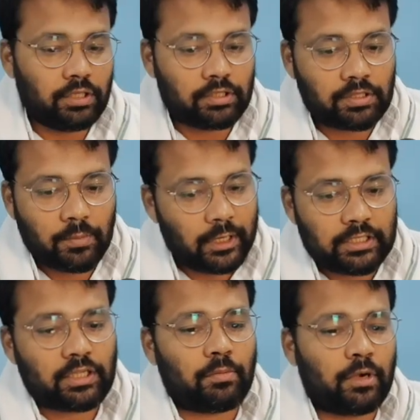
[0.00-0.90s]
इससे बड़ी
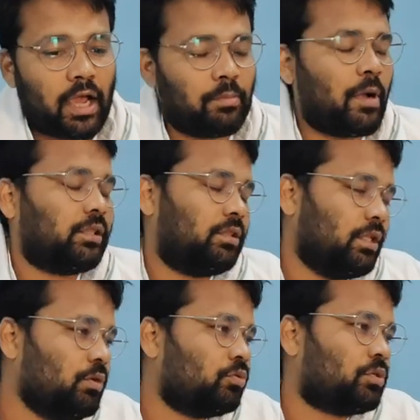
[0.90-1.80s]
शर्मनाक बात
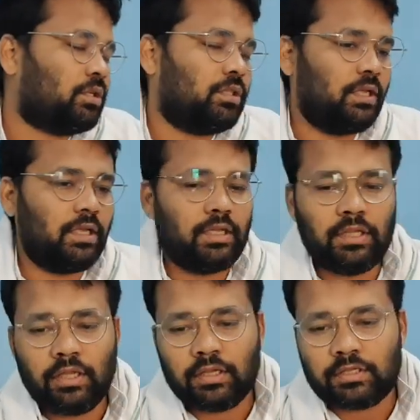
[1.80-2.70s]
नहीं हो सकती है
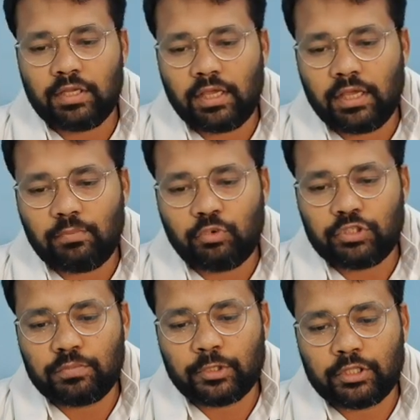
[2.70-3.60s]
कि एक
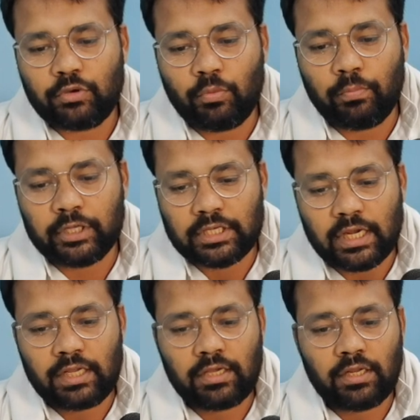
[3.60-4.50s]
पूंजीपति को
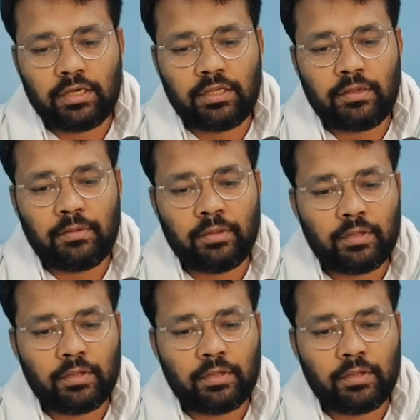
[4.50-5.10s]
बचाने के लिए